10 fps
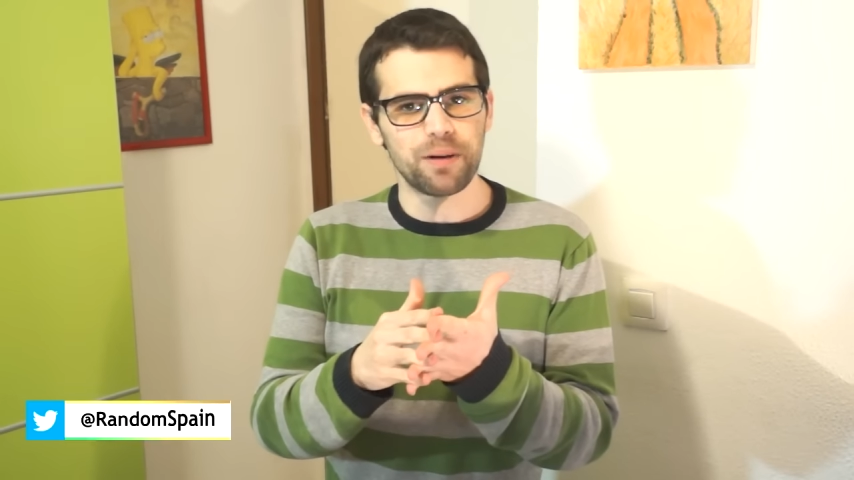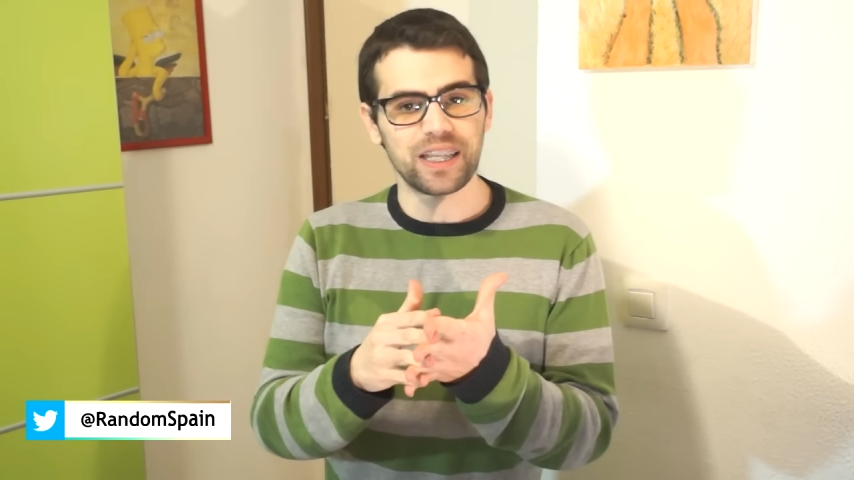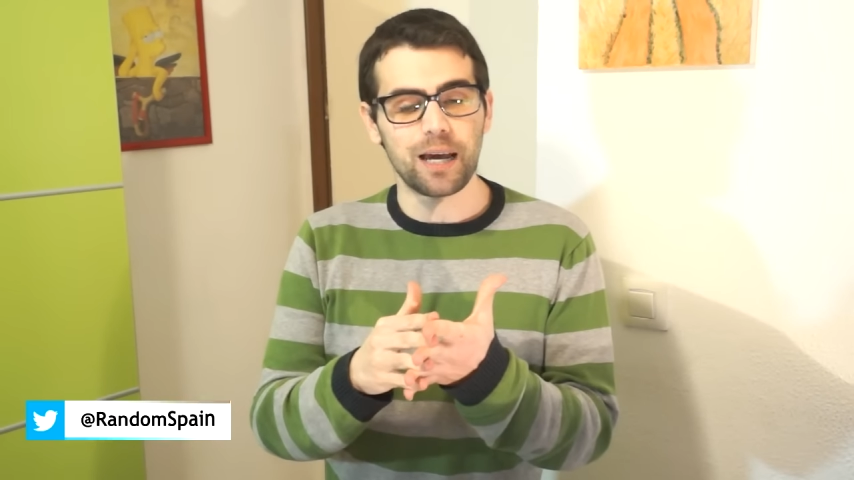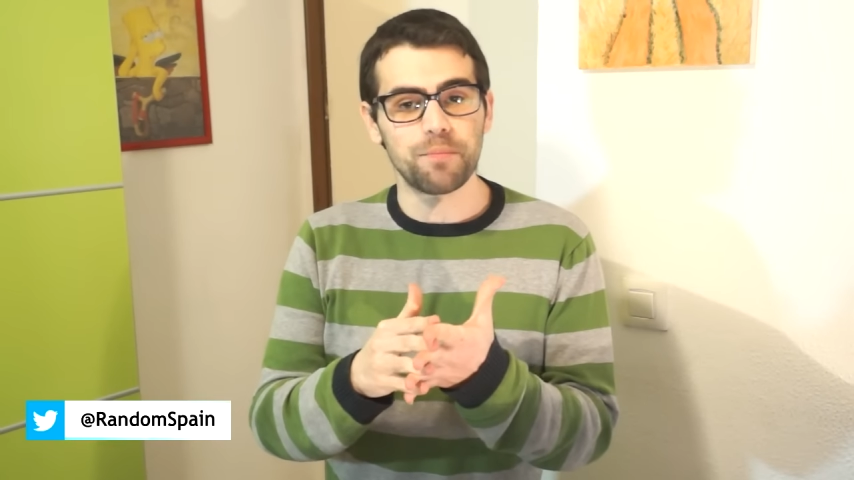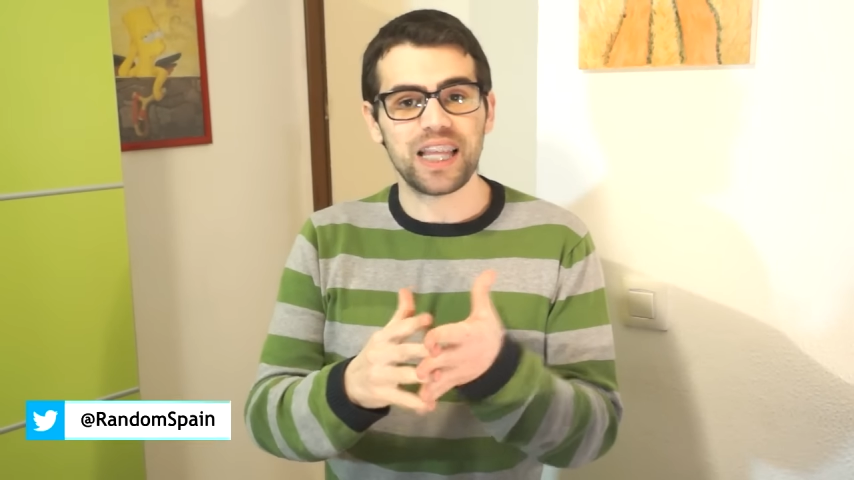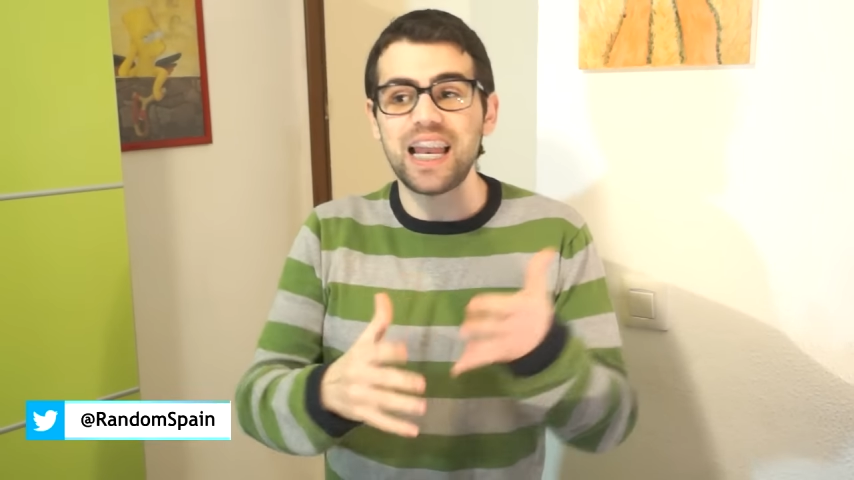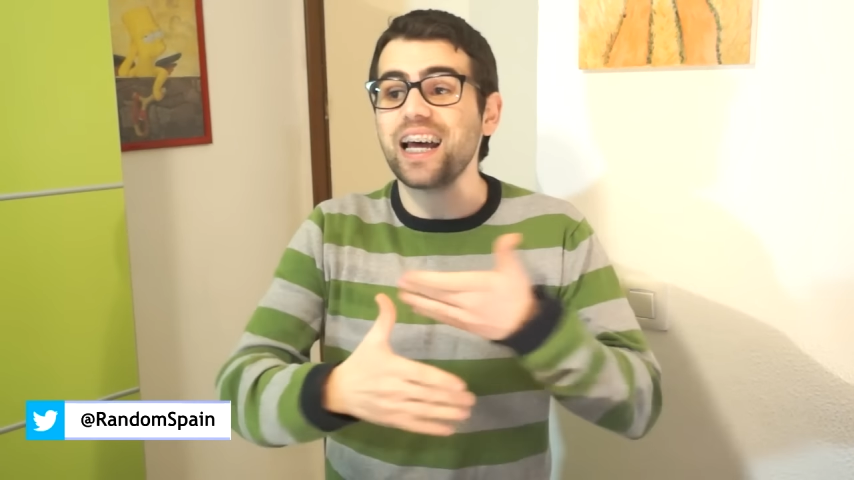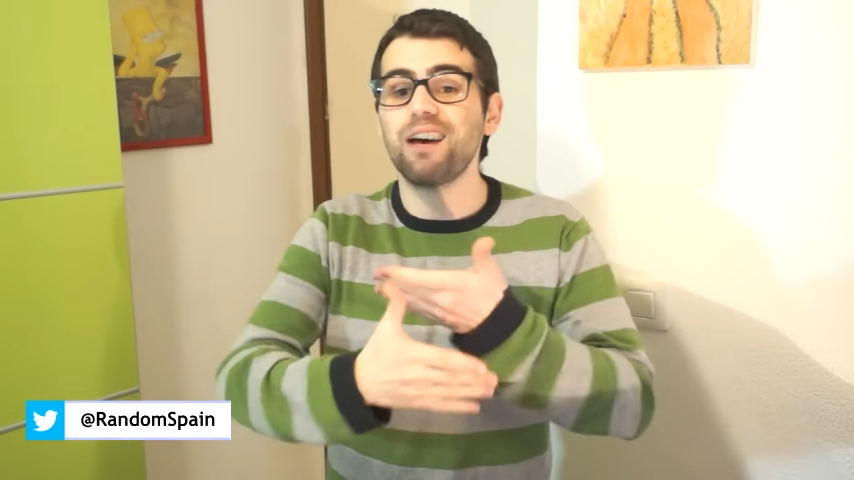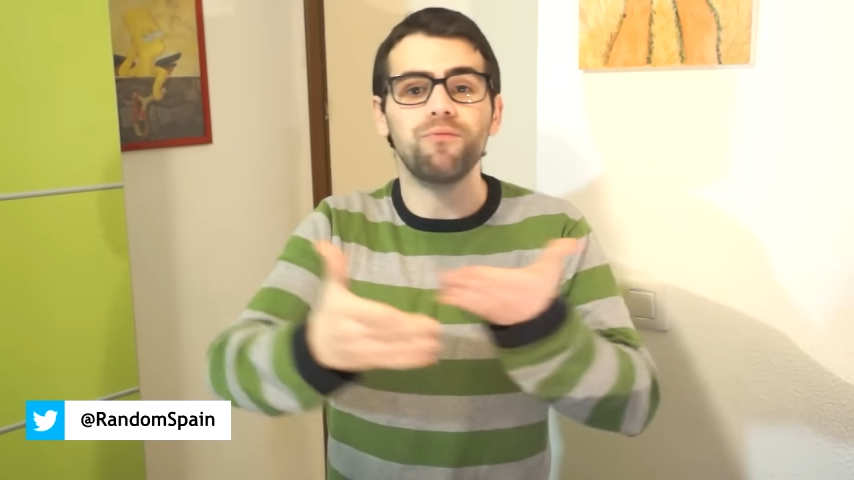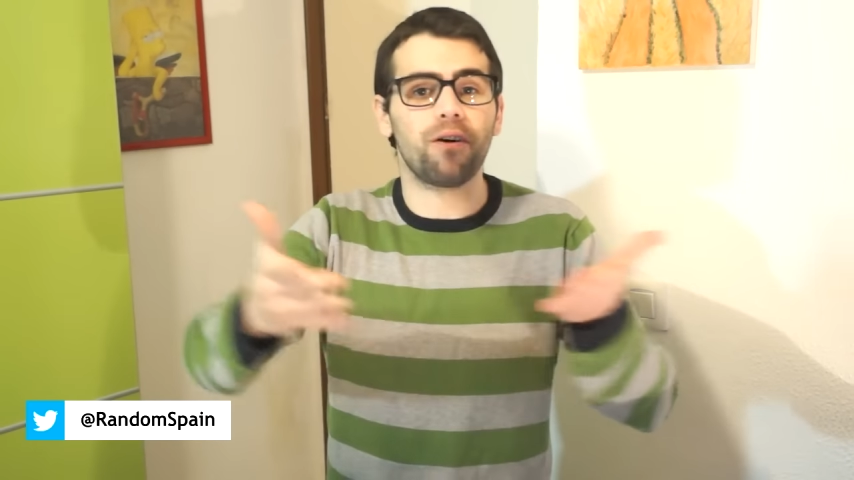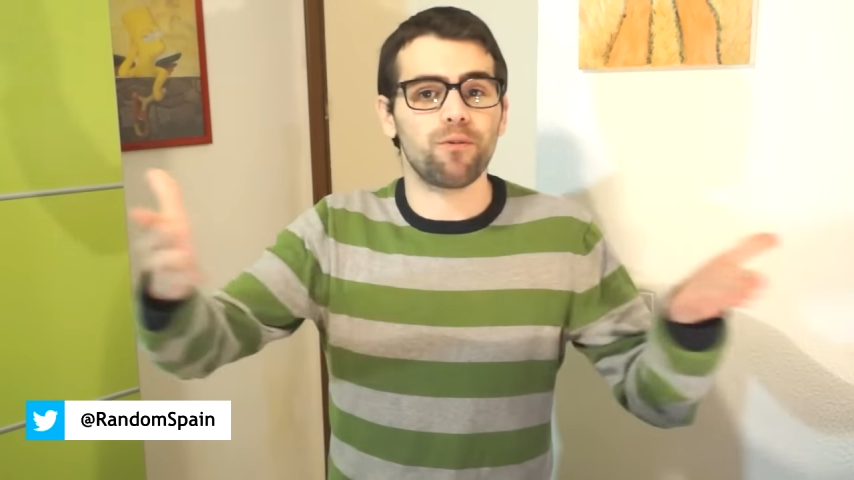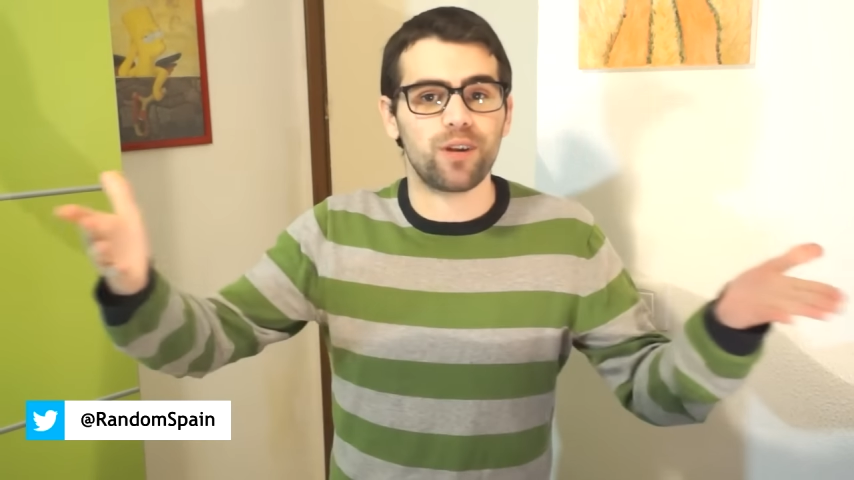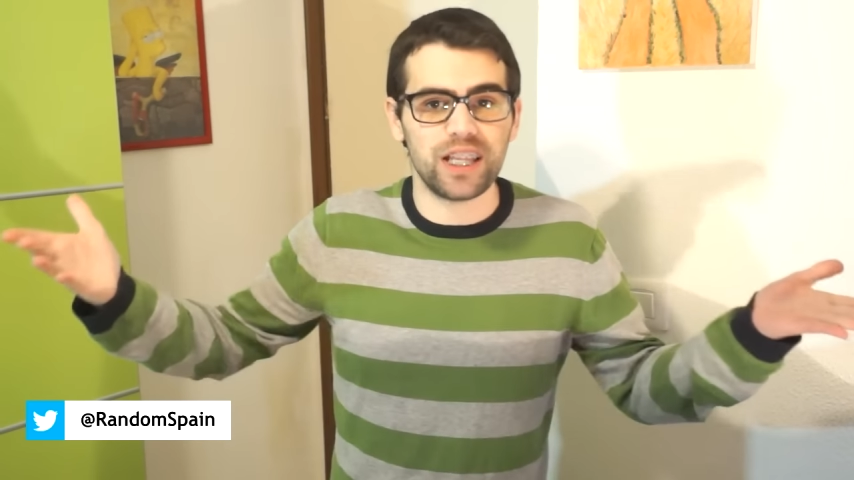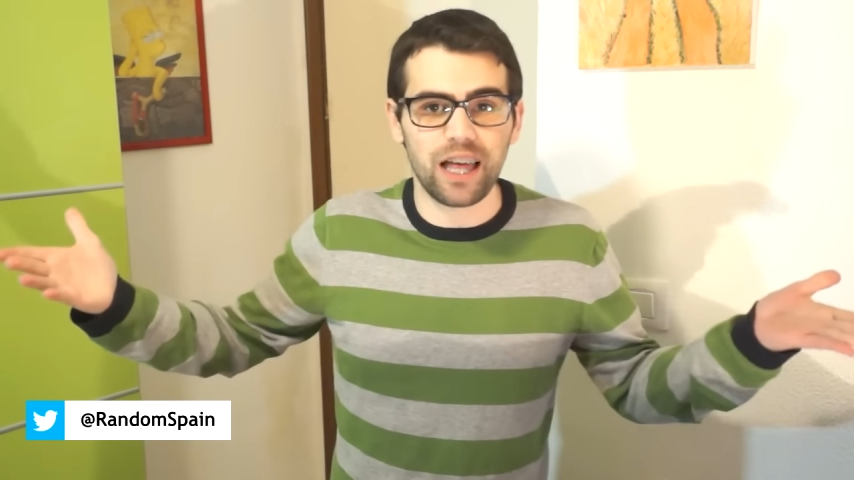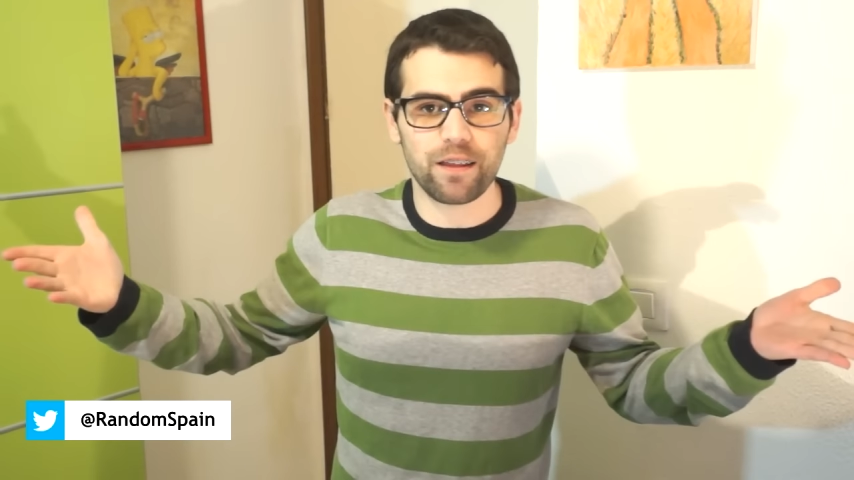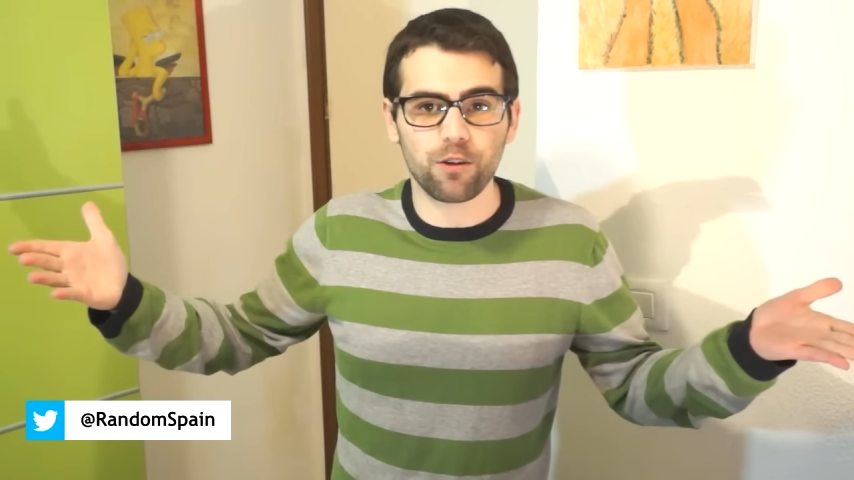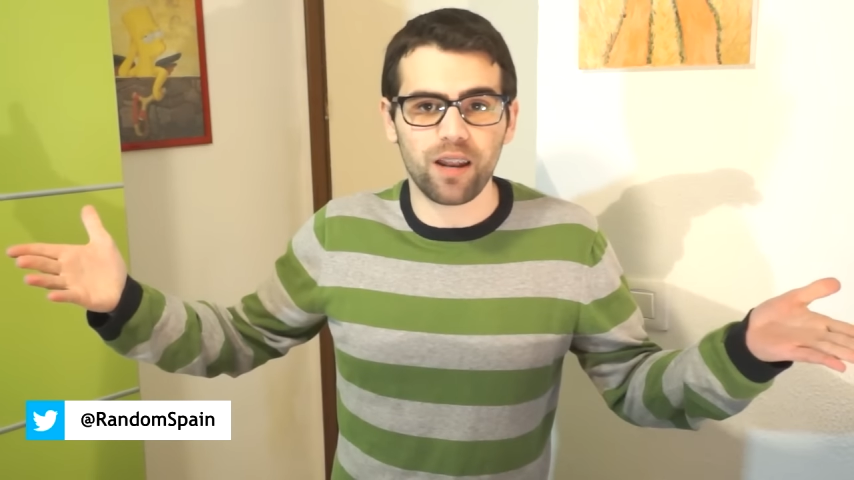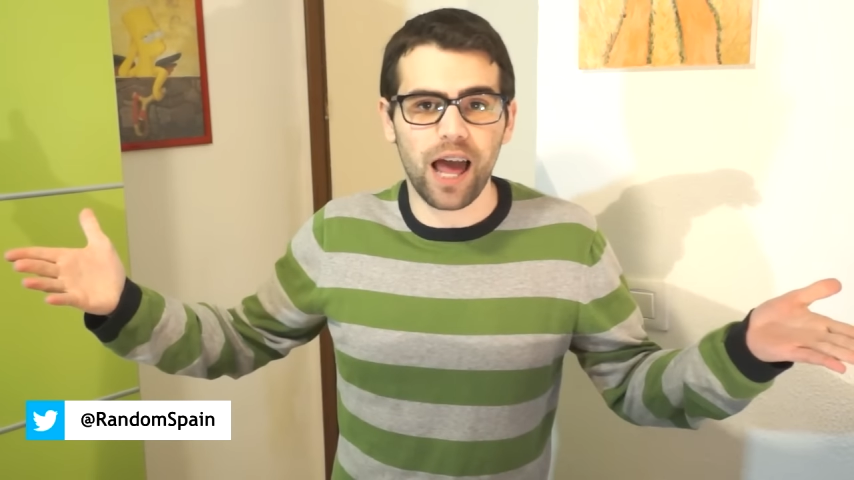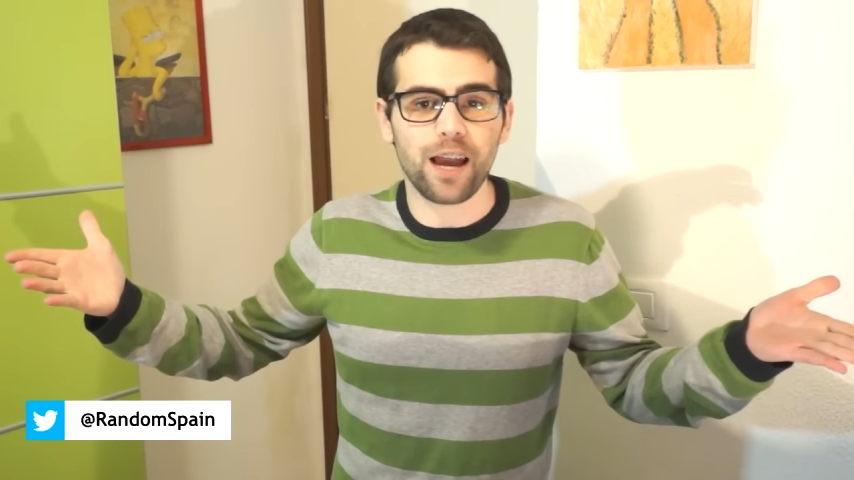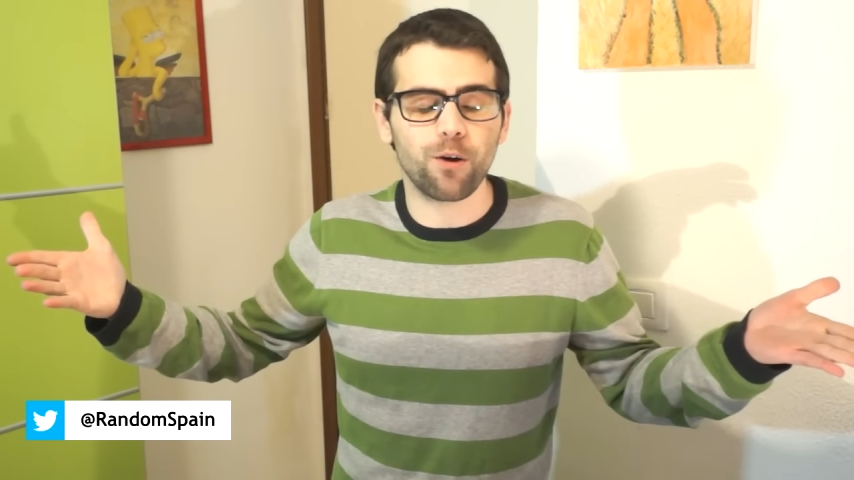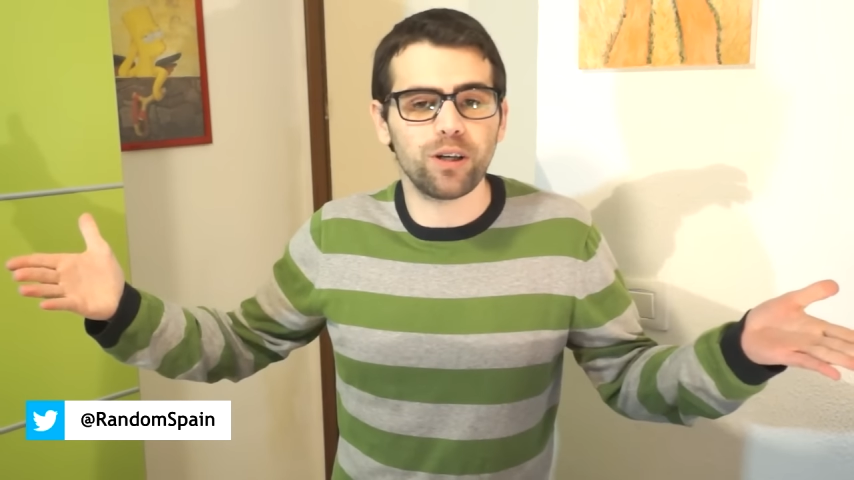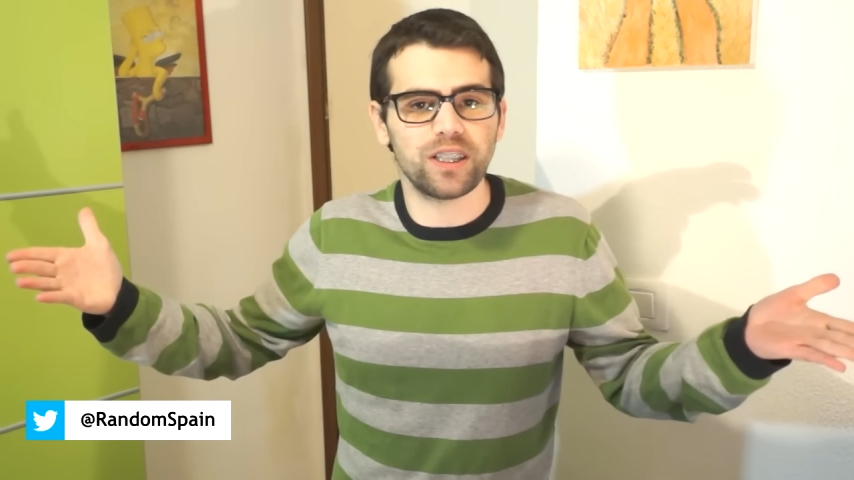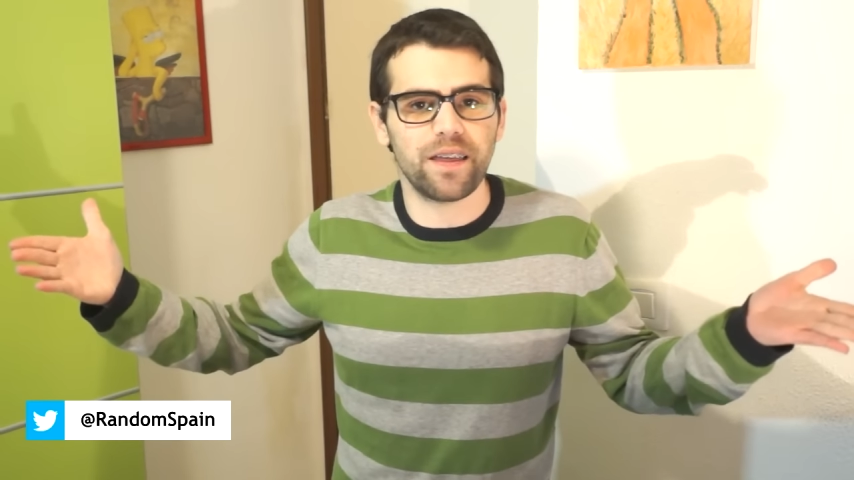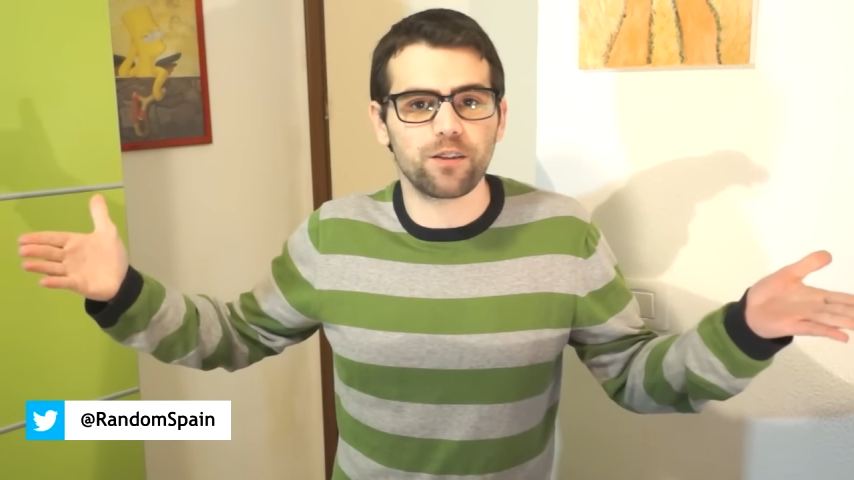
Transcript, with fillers: prácticamente la gran favorita de todas las encuestas,